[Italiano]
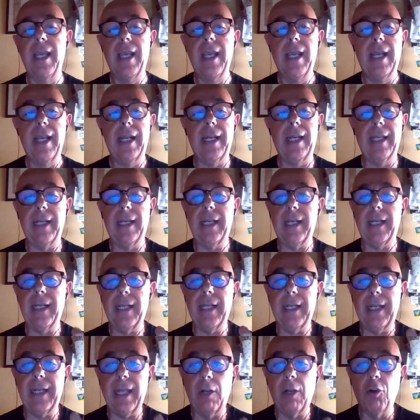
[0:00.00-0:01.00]
La, eh,
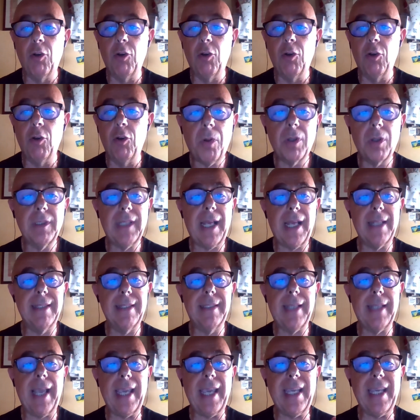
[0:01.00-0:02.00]
la loro
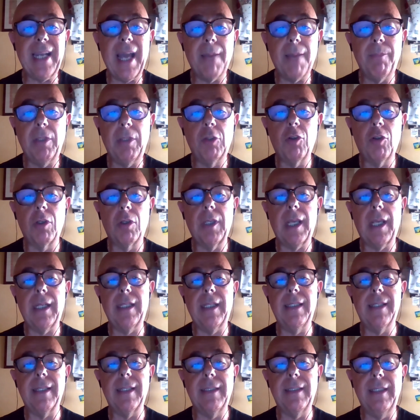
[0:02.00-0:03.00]
importanza in ambito
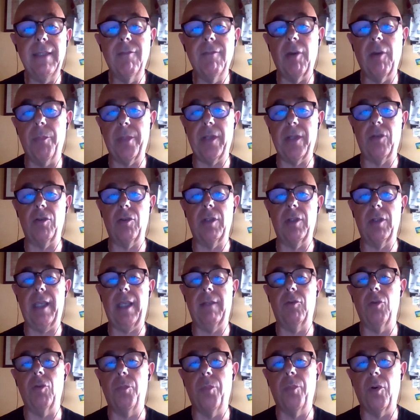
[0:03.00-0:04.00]
organizzativo è presto
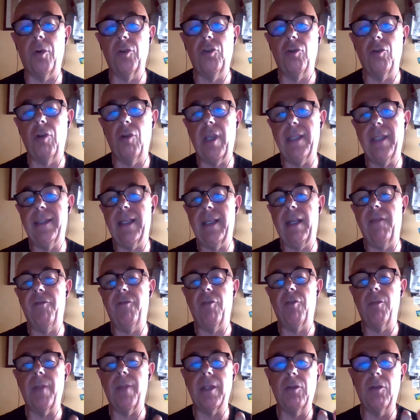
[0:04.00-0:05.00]
detto, possono essere
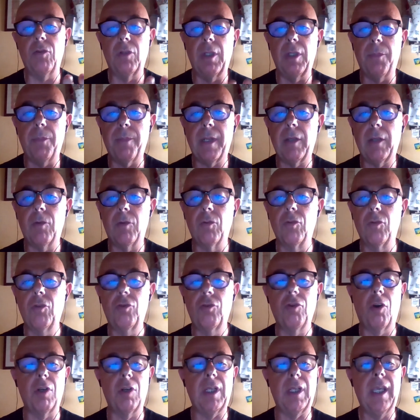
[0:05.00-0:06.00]
informazioni
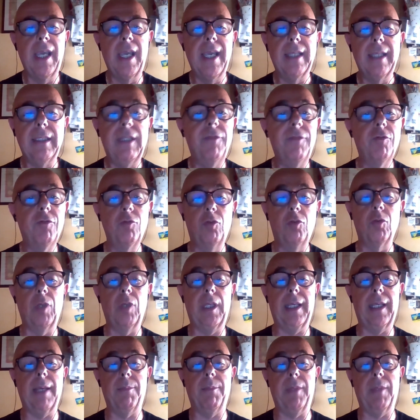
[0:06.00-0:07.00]
precursori di futuri
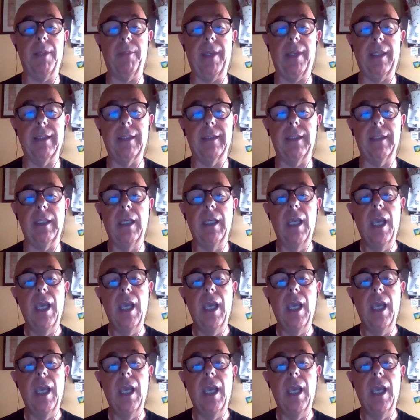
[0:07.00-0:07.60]
cambiamenti.